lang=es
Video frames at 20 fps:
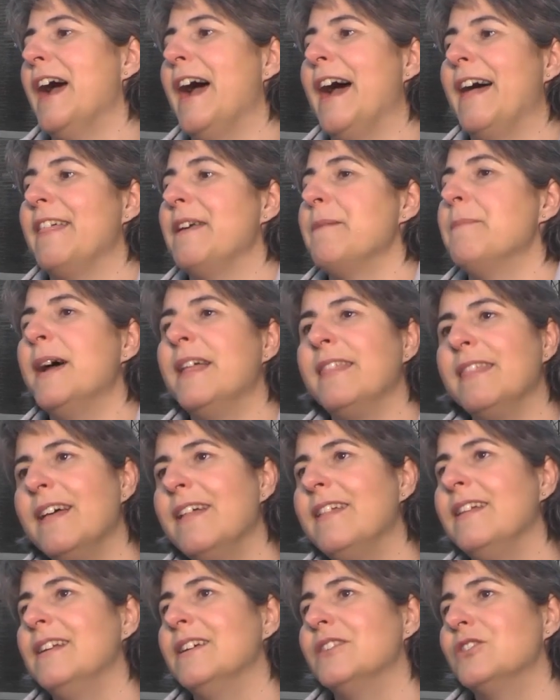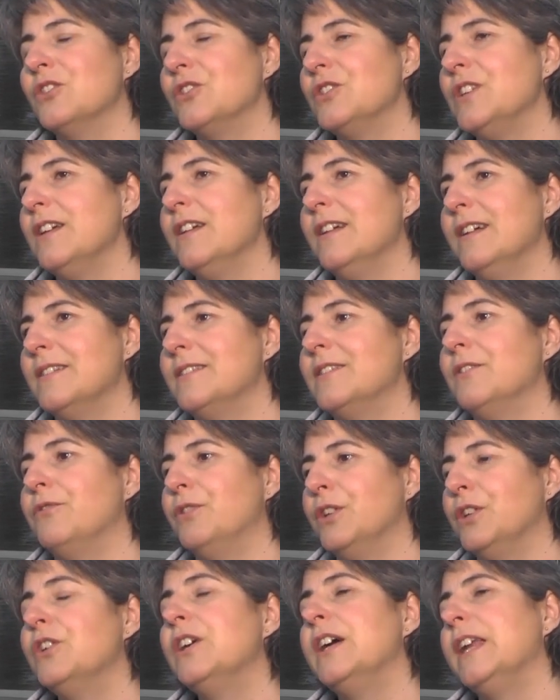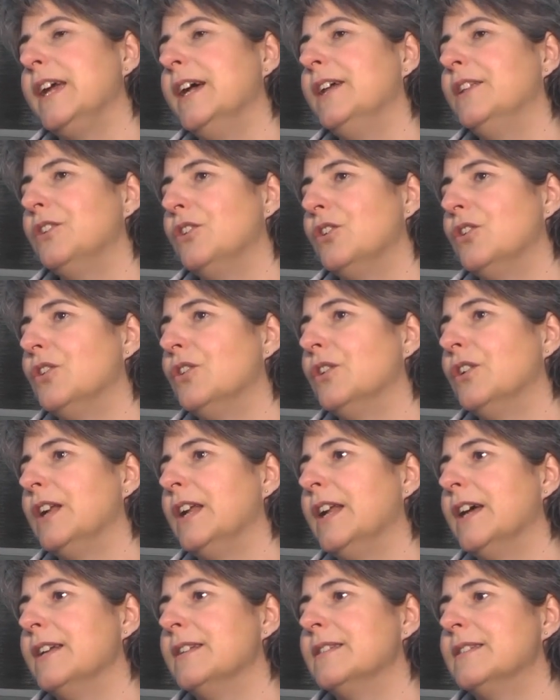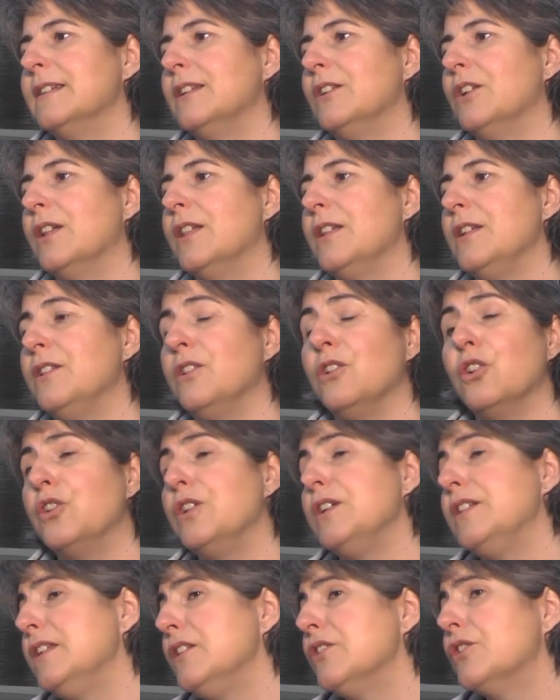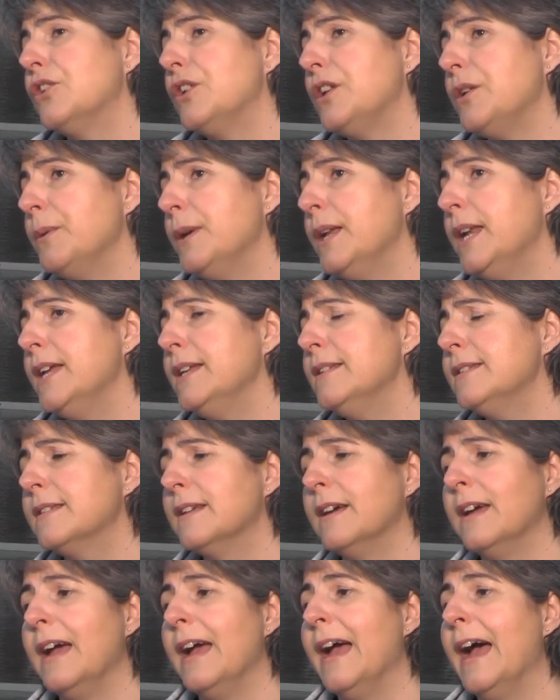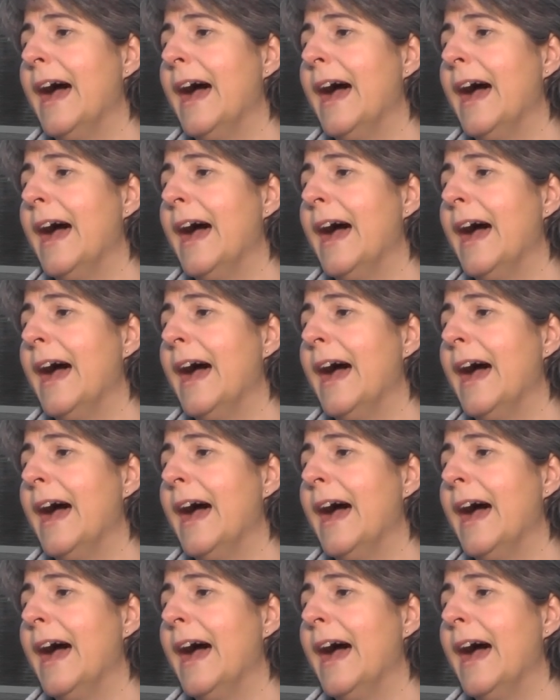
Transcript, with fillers: a demanda de la sociedad. Se fueron creando los distintos niveles